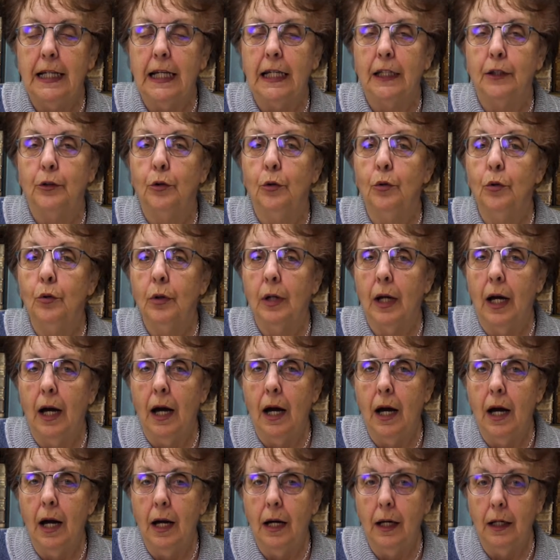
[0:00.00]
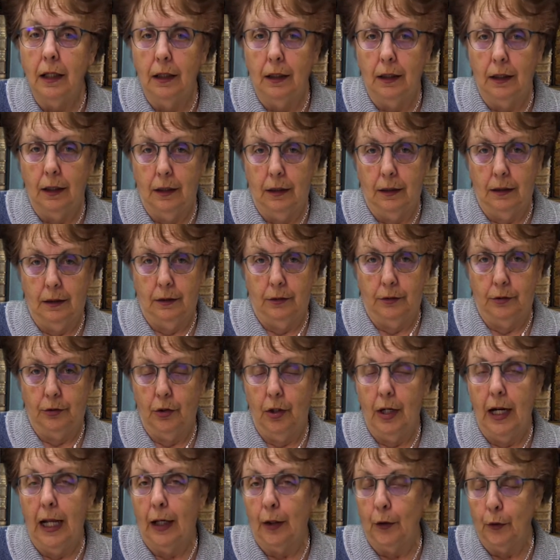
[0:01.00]
les deux grands de
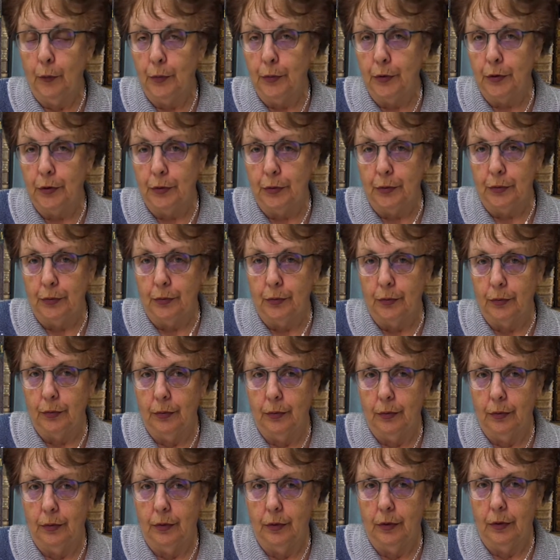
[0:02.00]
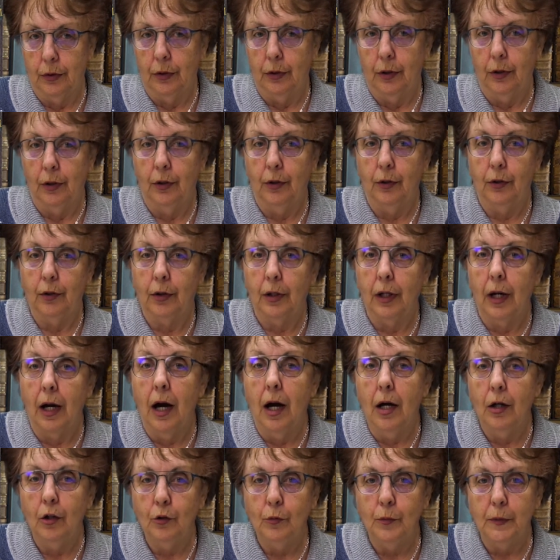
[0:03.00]
la rupture, le
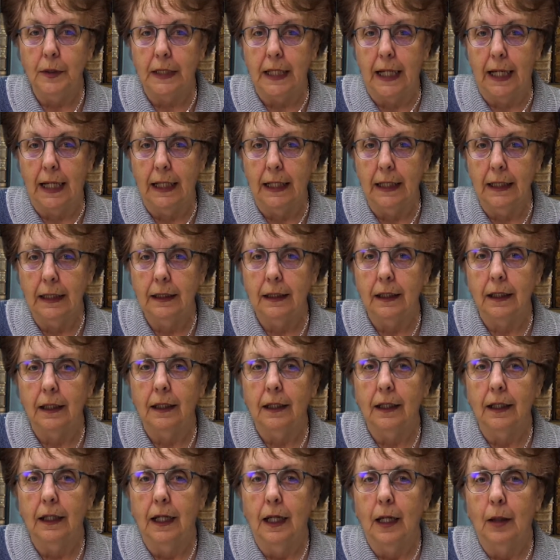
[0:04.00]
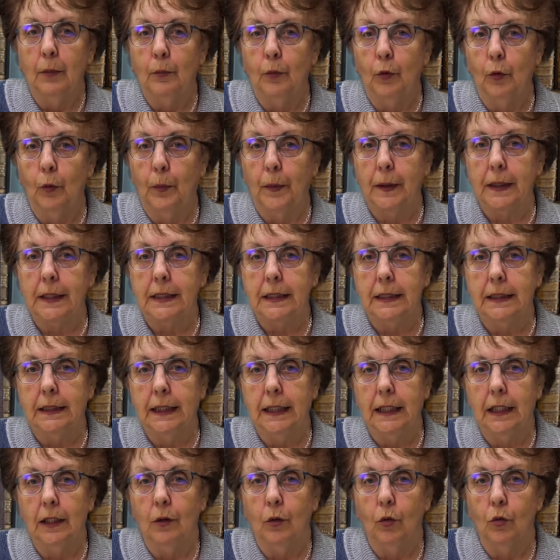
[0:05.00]
grand luminaire pour
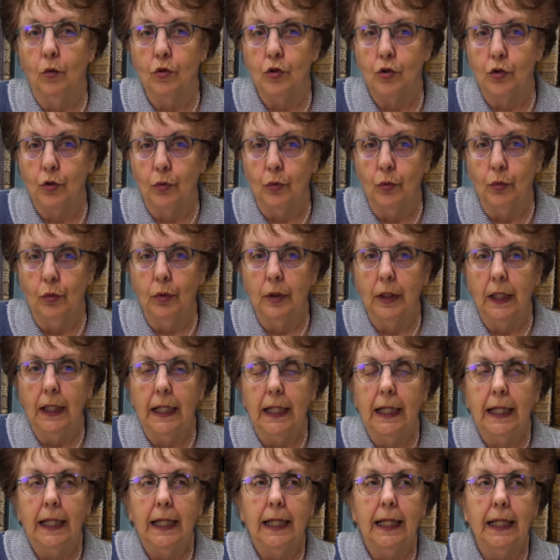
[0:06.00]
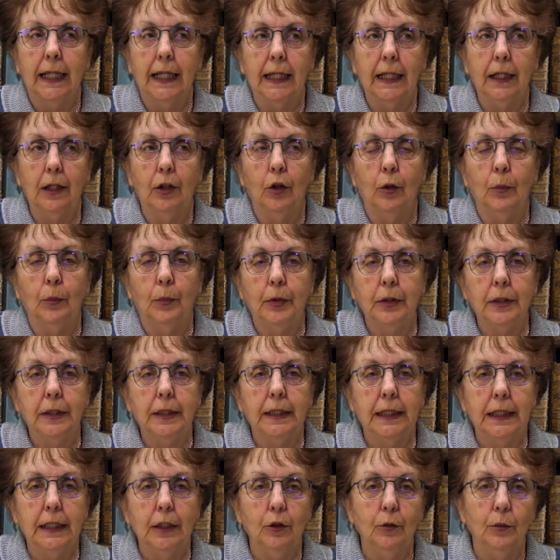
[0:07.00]
présider au jour et le
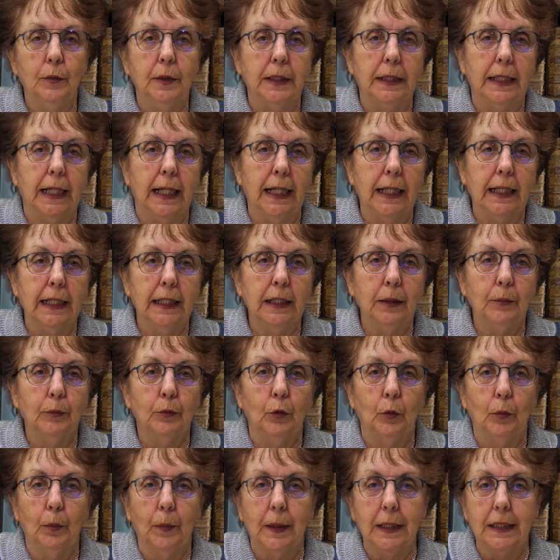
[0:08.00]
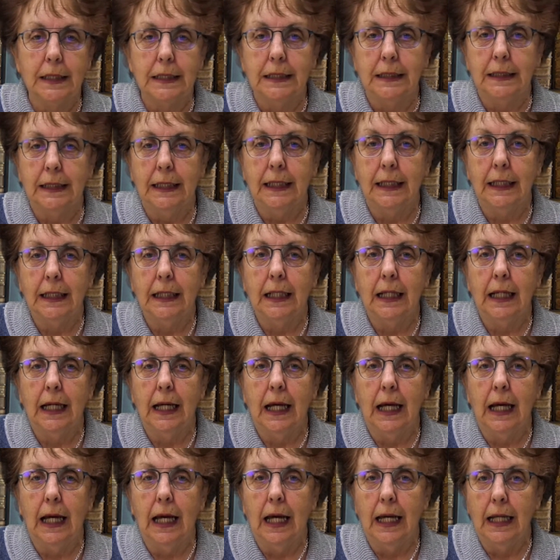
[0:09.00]
petit luminaire pour présider
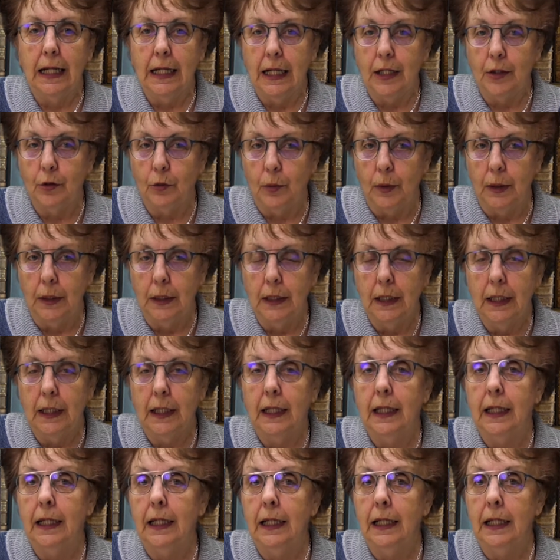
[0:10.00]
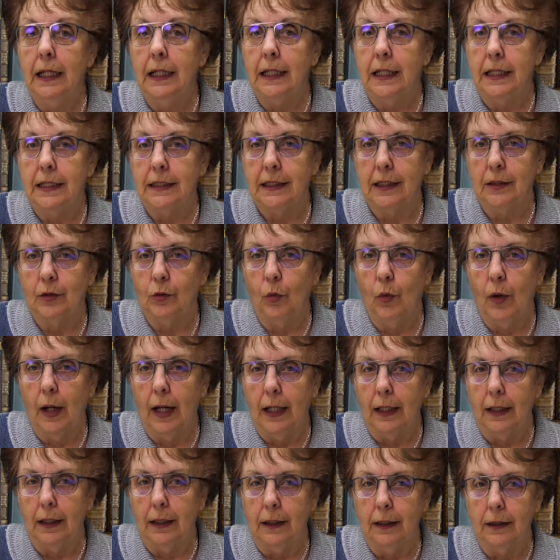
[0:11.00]
à la nuit et les
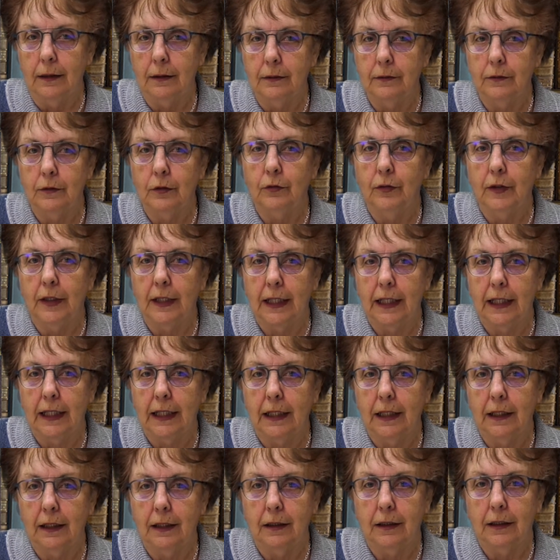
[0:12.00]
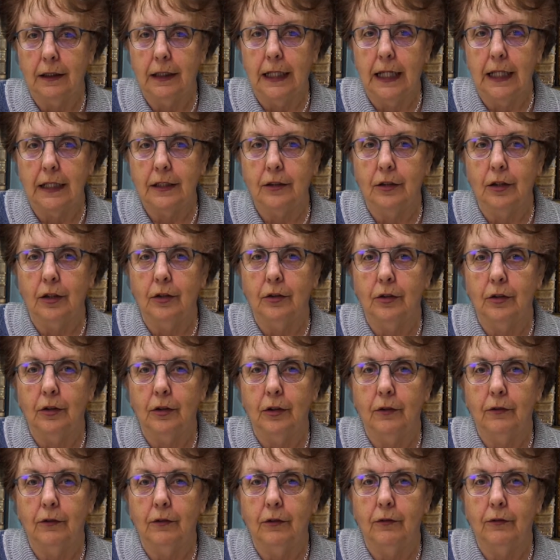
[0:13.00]
étoiles. Vous verrez qu'est-ce que
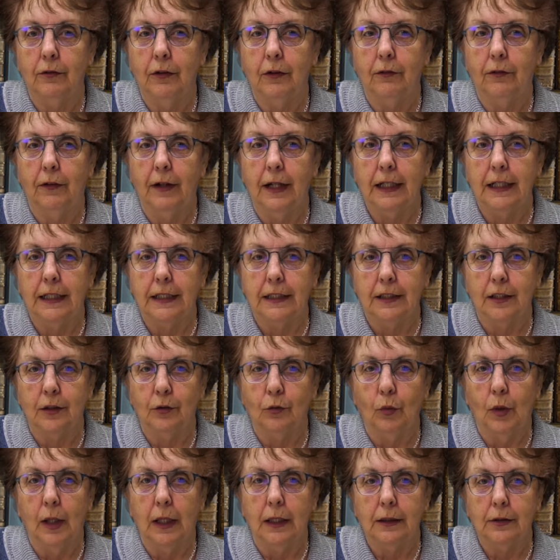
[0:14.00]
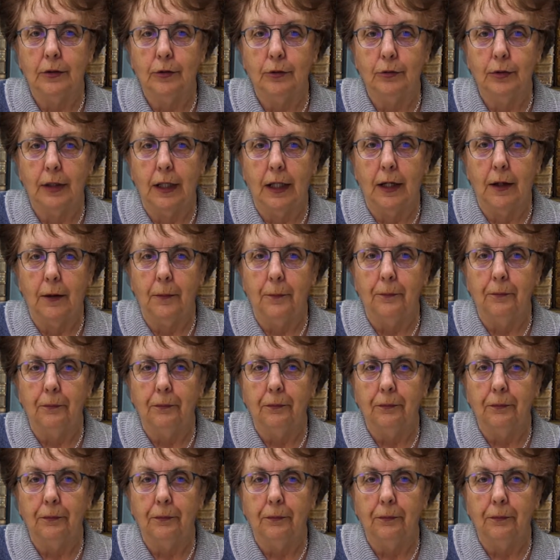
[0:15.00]
vont faire les étoiles tout à l'heure.